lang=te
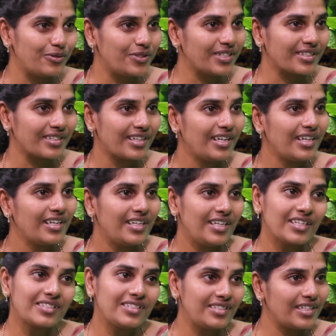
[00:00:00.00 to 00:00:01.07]
ఫ్యూచర్
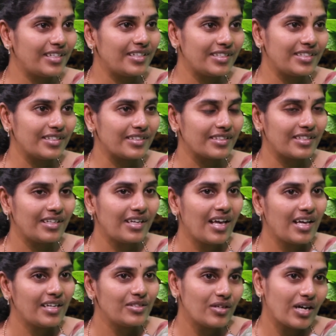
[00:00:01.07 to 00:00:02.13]
నెక్స్ట్ జనరేషన్స్కి
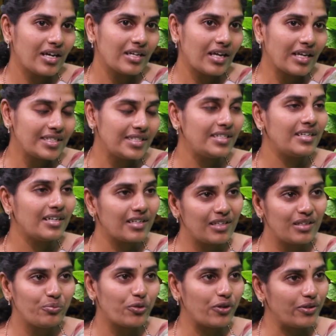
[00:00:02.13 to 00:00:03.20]
సో ఆ సీడ్
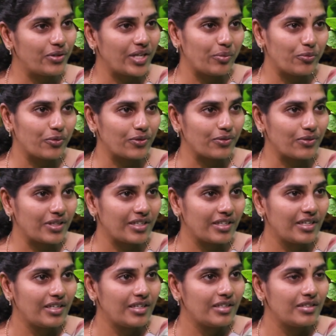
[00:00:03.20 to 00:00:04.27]
అనేది పొల్యూట్ అయిపోతుంది
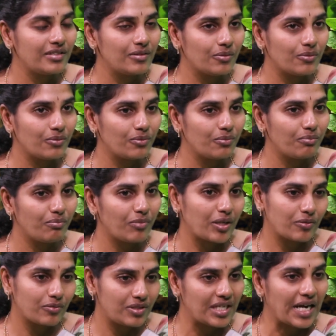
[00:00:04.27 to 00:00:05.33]
సో
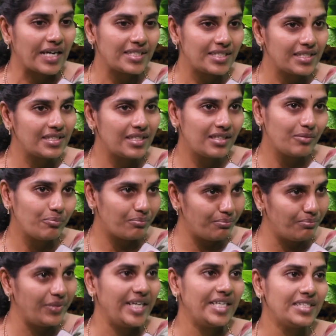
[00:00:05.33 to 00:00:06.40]
మనం స్టార్ట్ చేసేది
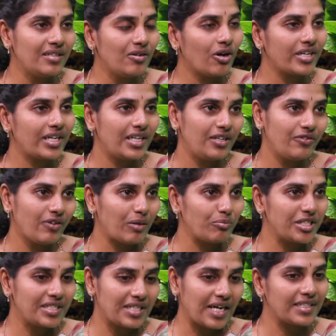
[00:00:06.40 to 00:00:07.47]
బేసిక్ ఆర్గానిక్
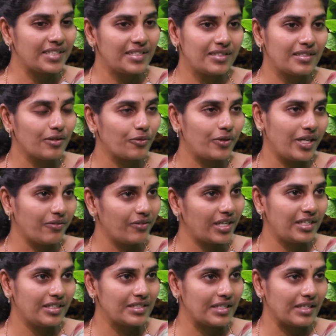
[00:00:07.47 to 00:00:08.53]
ఫార్మింగ్ స్టార్ట్ చేసినప్పుడు
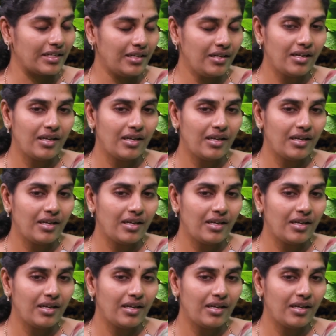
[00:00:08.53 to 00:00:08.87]
ఎవరైనా సరే